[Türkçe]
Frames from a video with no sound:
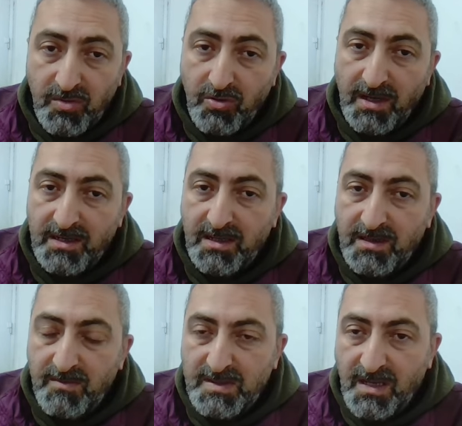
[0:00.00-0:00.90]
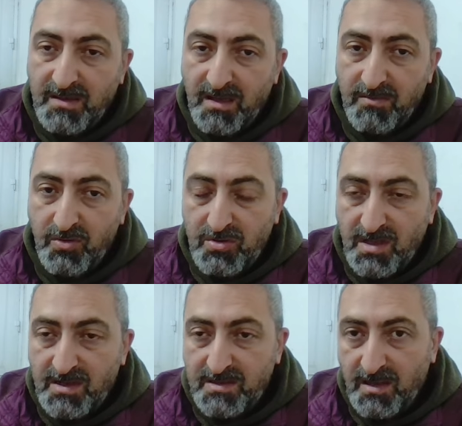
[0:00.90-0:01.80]
yukarı gitti satarım
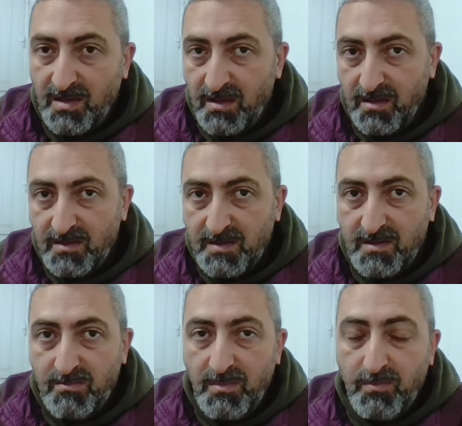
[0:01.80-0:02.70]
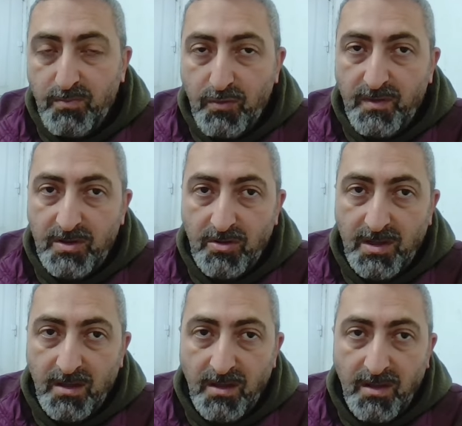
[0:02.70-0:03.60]
diyorsanız zaten sizin bu
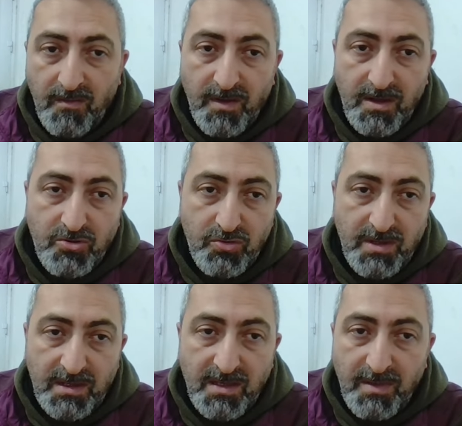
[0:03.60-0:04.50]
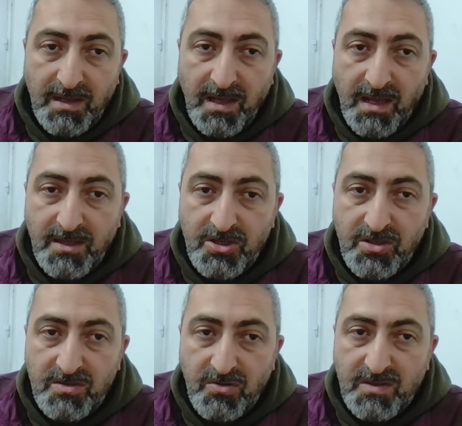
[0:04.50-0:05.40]
videoda ve şuradaki bilgilerde
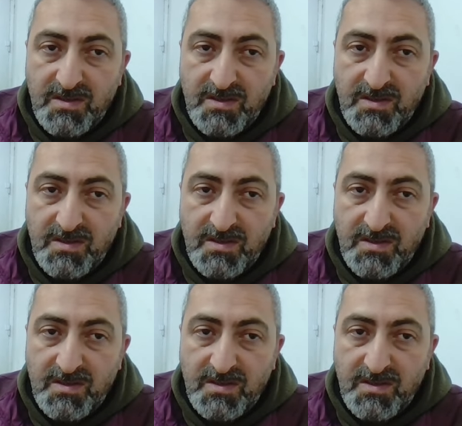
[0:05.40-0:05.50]
işiniz yok.